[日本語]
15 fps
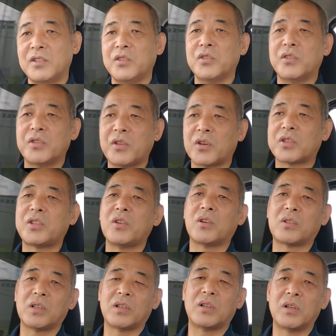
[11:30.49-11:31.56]
有料企
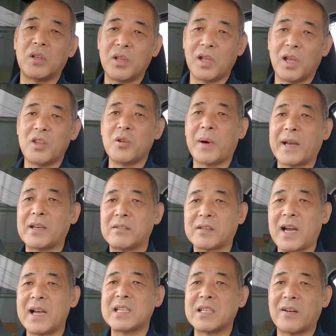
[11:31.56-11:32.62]
業と言われる
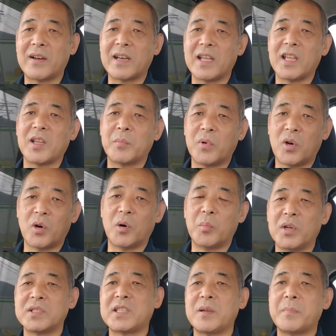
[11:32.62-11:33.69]
会社はねも
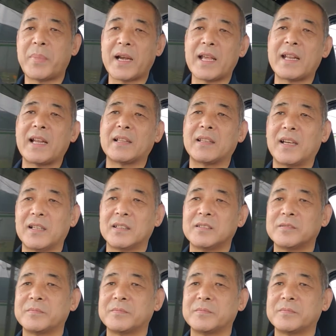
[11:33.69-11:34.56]
う門前払いなんだ